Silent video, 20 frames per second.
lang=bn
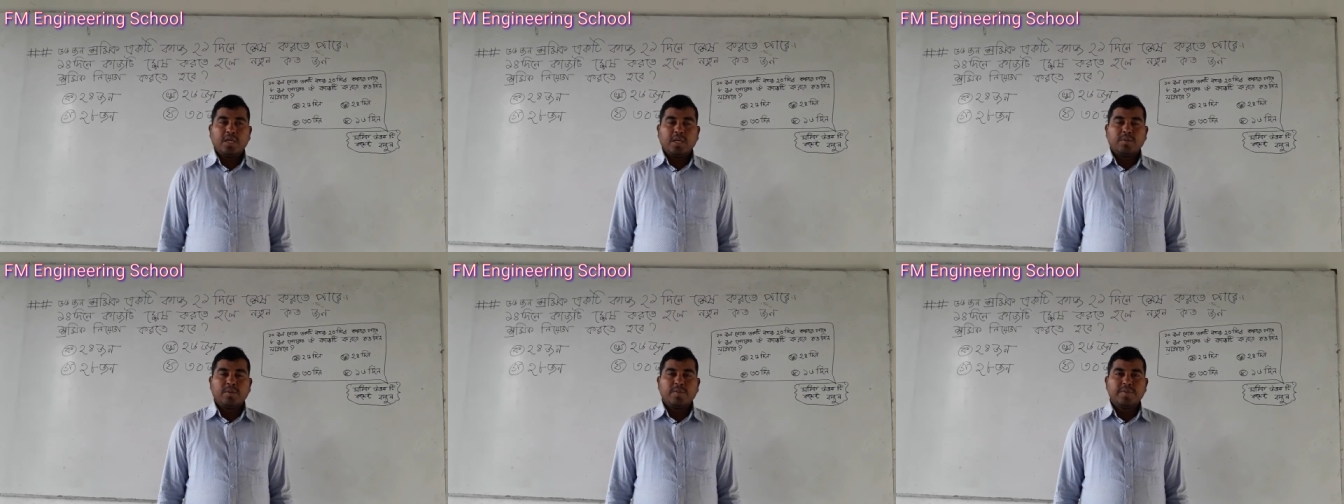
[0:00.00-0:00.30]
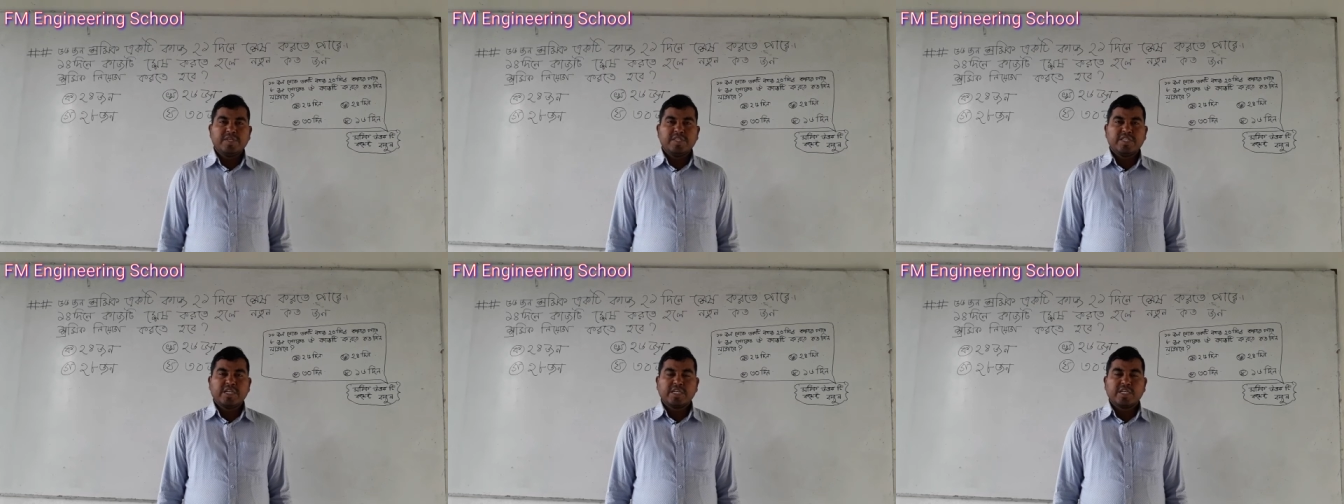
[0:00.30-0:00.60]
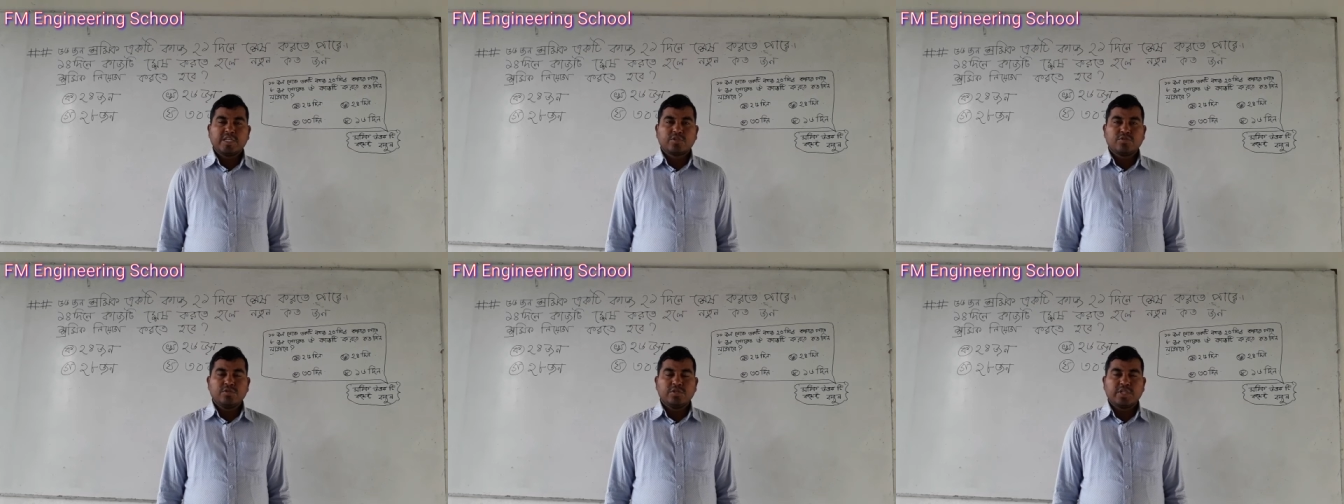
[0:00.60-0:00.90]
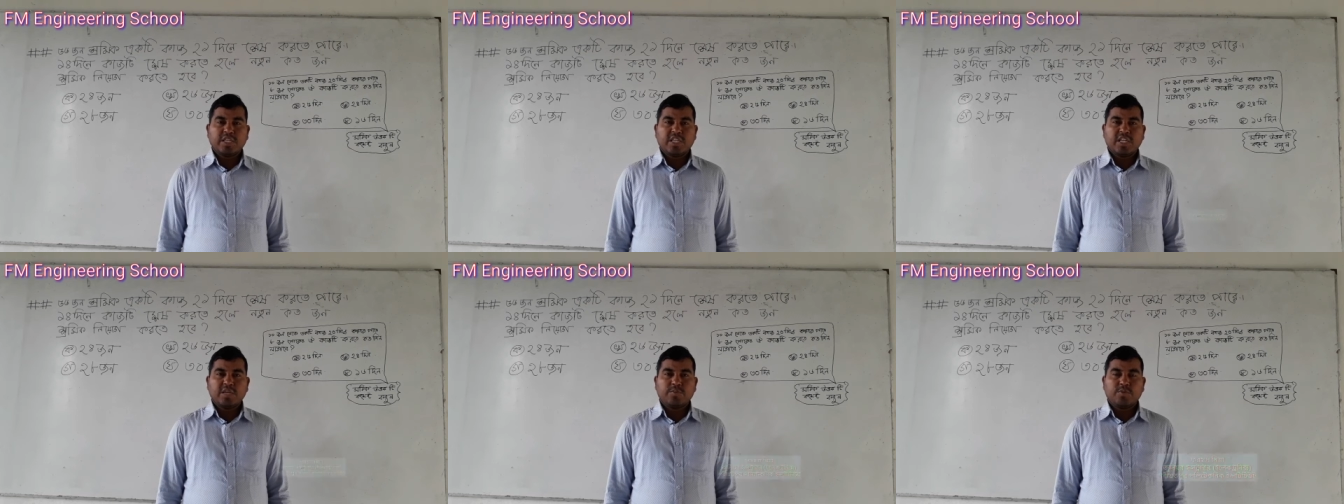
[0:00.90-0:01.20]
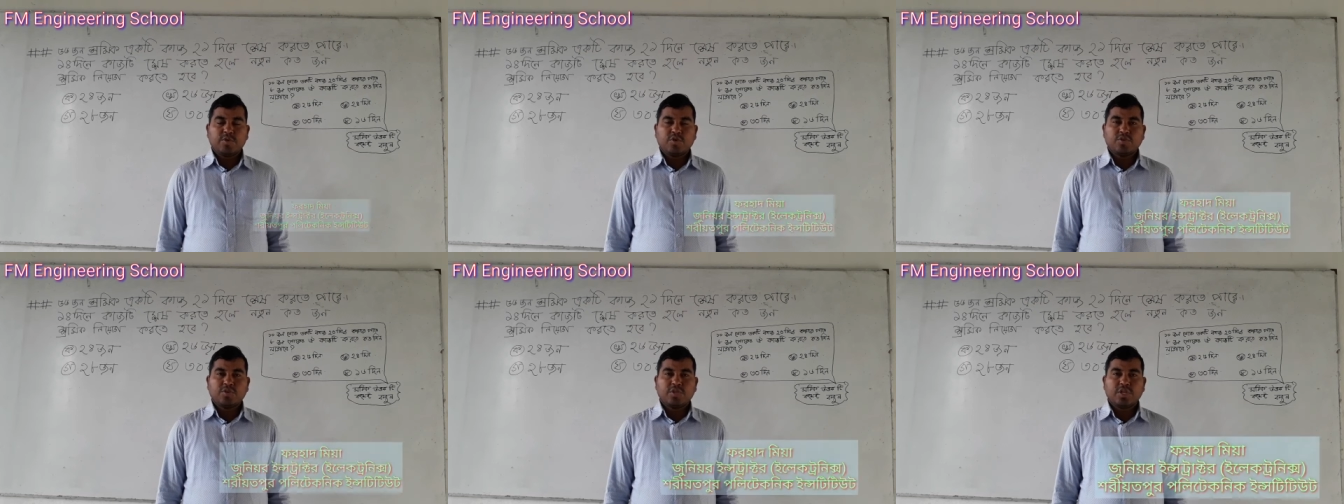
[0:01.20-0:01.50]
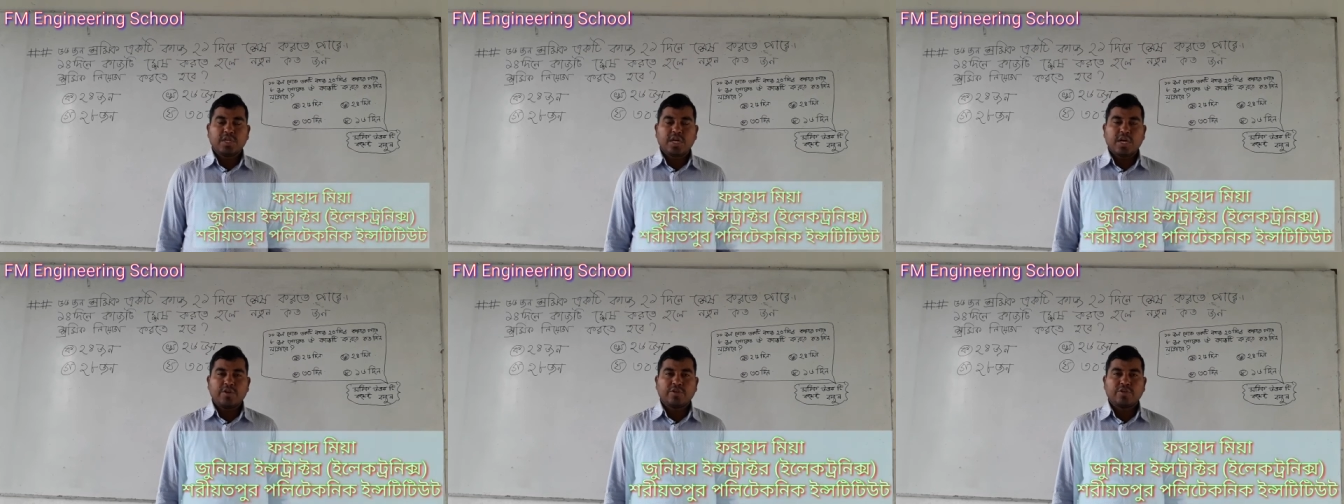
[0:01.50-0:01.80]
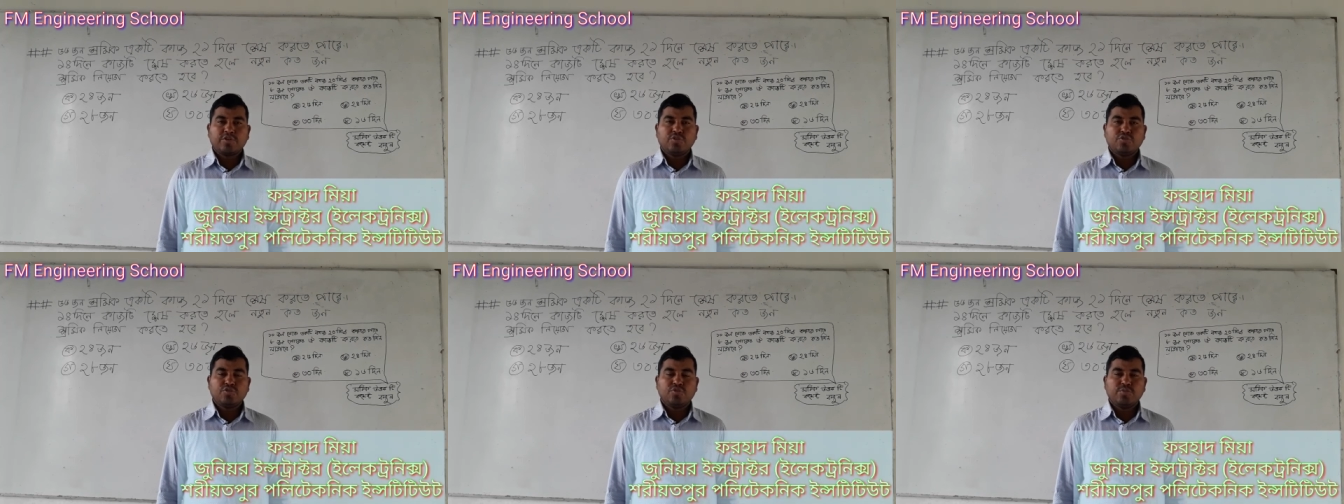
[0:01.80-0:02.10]
এফএম ইঞ্জিনিয়ারিং স্কুল সেলারের পক্ষ থেকে
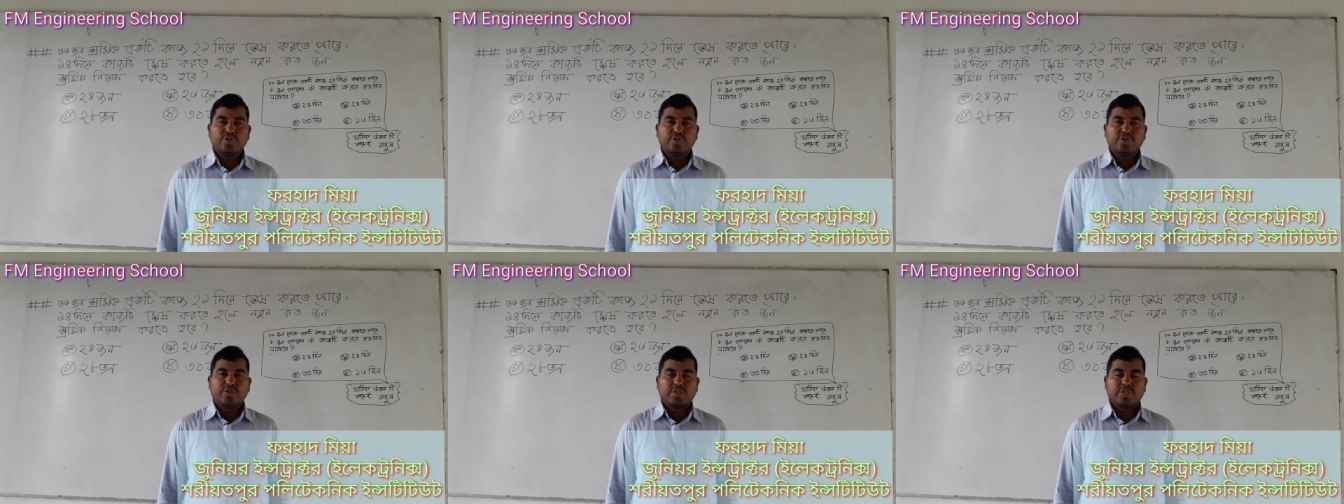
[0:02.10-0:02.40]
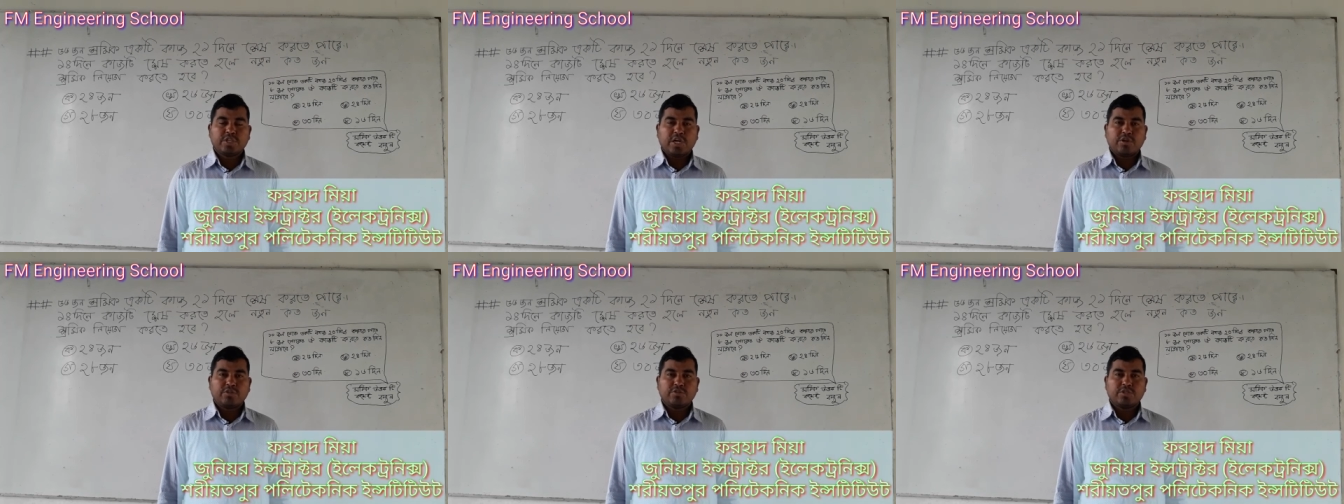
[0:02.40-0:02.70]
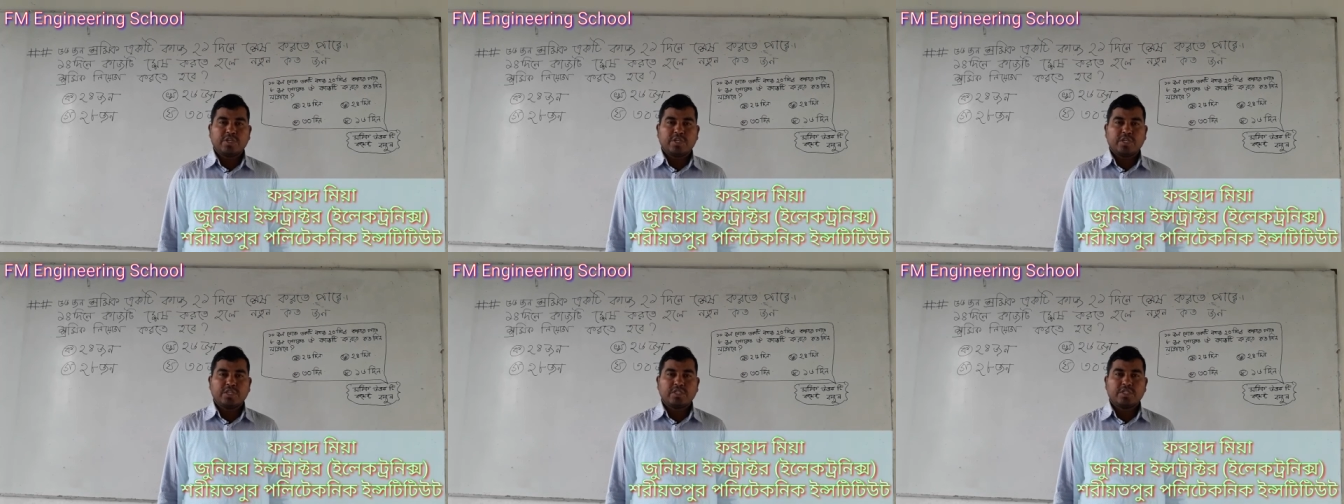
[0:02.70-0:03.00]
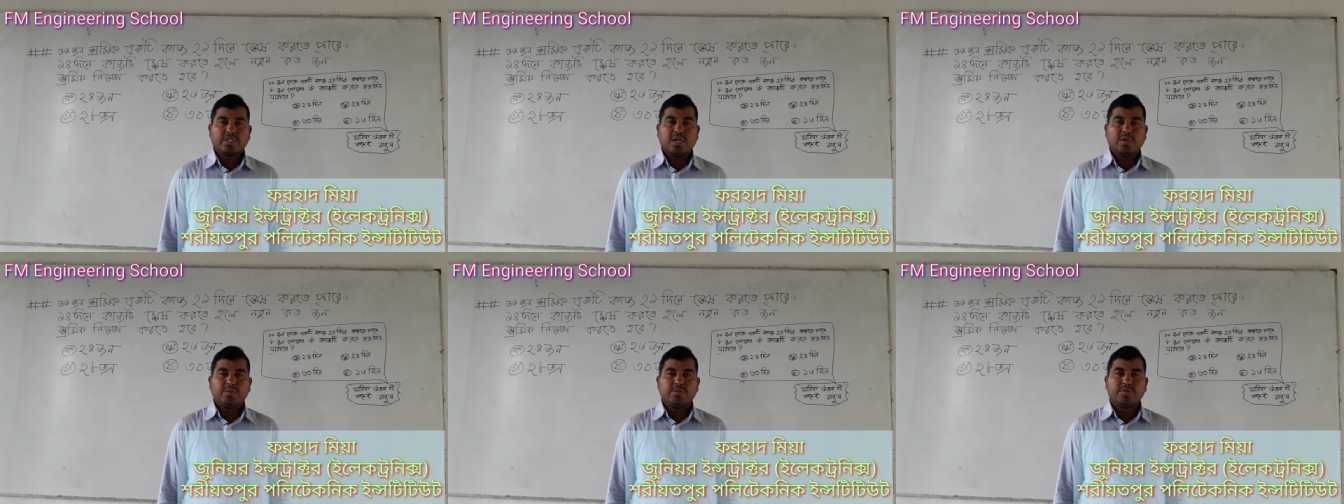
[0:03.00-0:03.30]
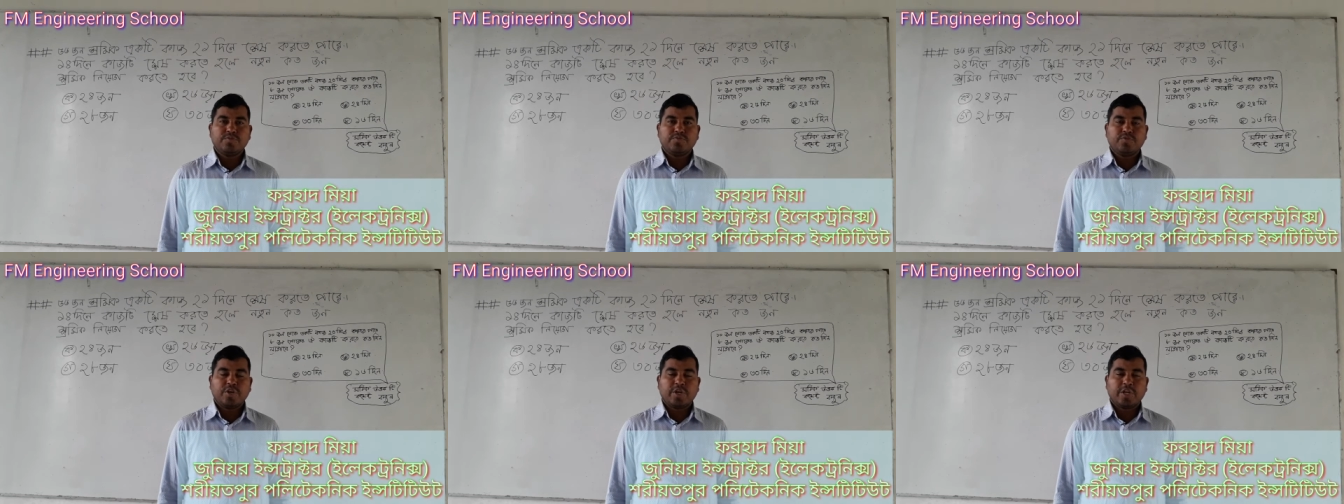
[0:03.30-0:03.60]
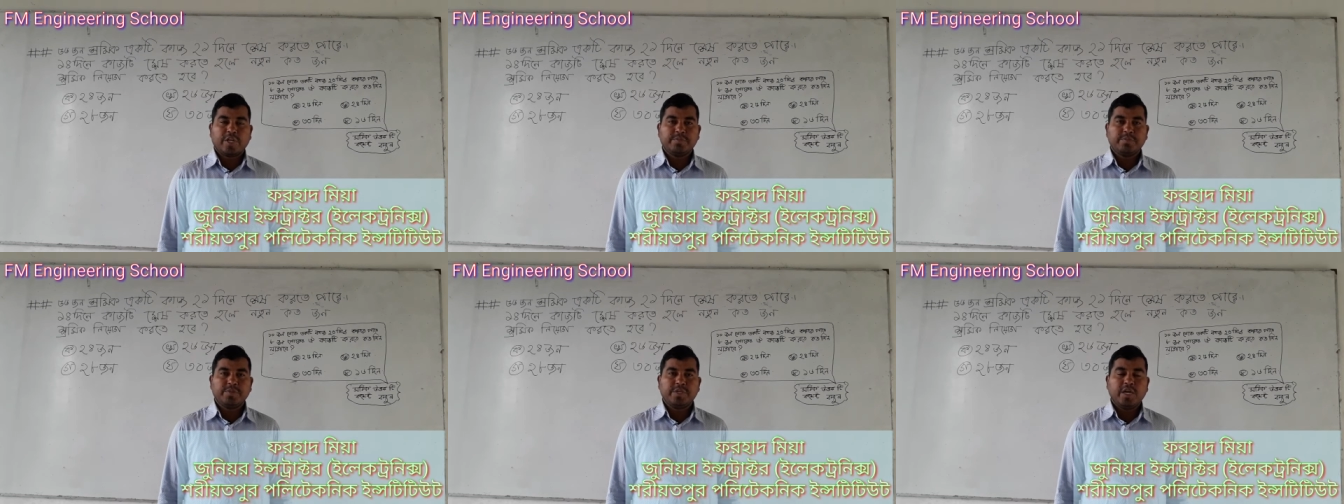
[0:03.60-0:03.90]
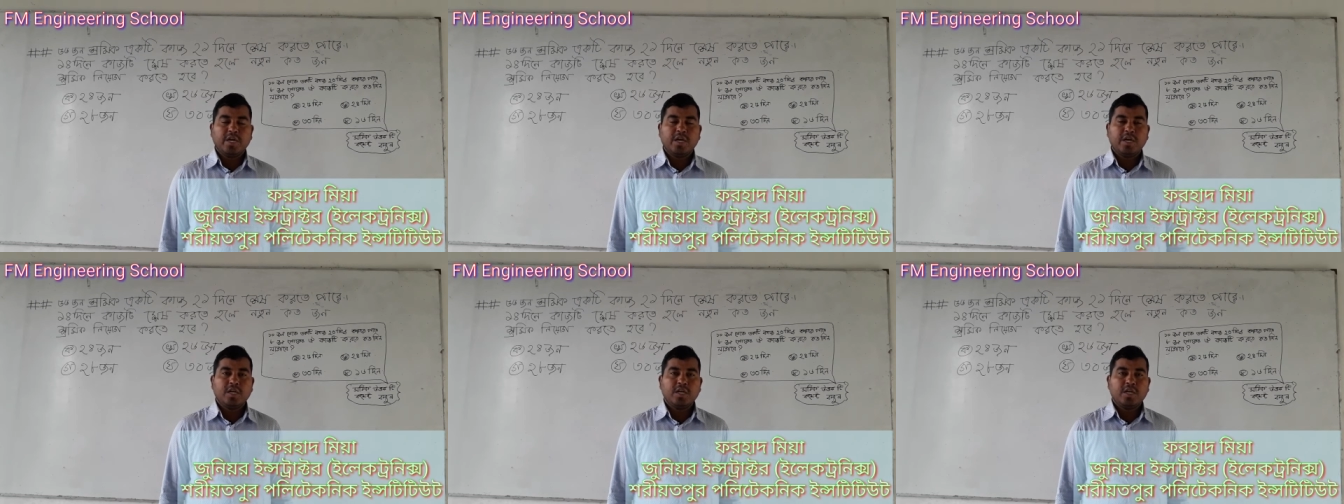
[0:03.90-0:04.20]
আরেকটি নতুন ভিডিওতে স্বাগত জানাচ্ছি আমি ফরহাদ
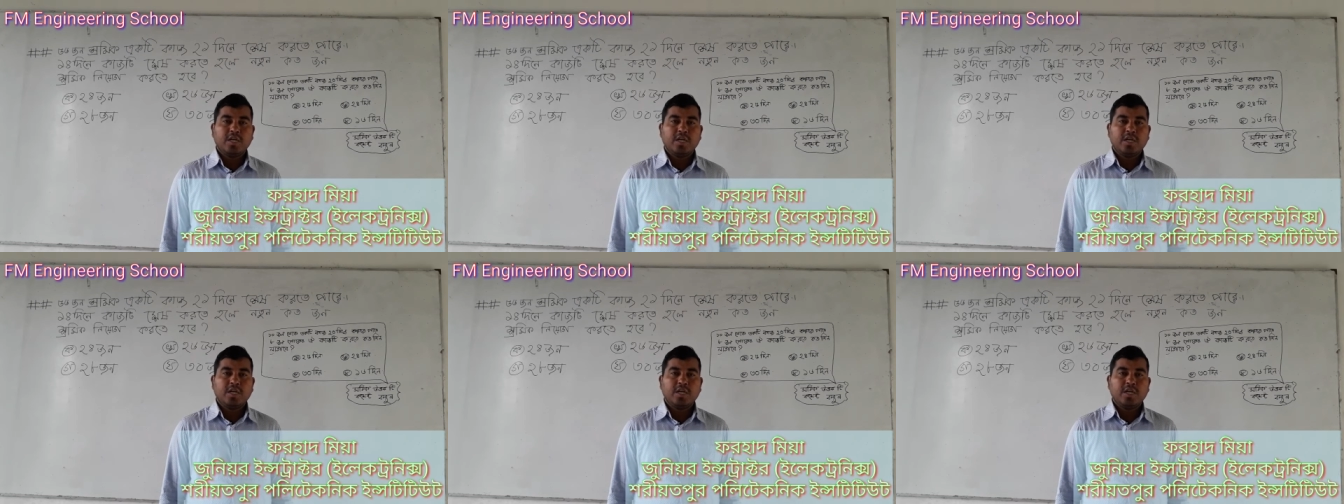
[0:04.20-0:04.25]
মিয়া